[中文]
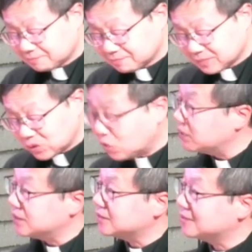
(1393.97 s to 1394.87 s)
我
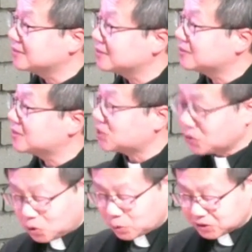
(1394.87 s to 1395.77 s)
们圣
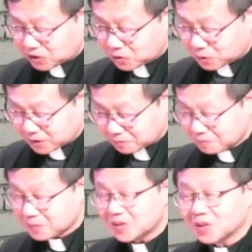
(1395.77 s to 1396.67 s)
公会教会，
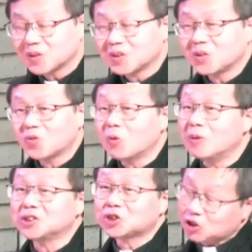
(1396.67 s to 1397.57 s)
我
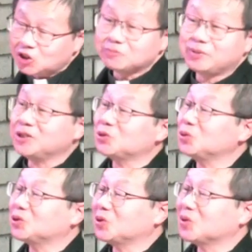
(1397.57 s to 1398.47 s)
们特别注
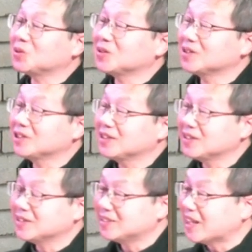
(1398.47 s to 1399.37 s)
重
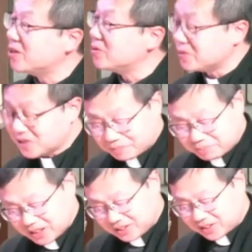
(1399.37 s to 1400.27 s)
男女的
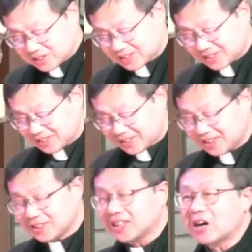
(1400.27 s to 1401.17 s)
平等。
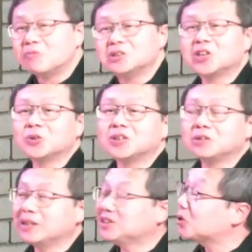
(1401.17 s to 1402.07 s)
你看，我们教会里
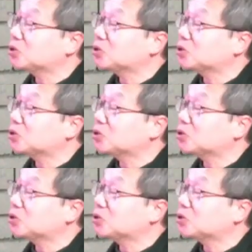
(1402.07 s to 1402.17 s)
面、教区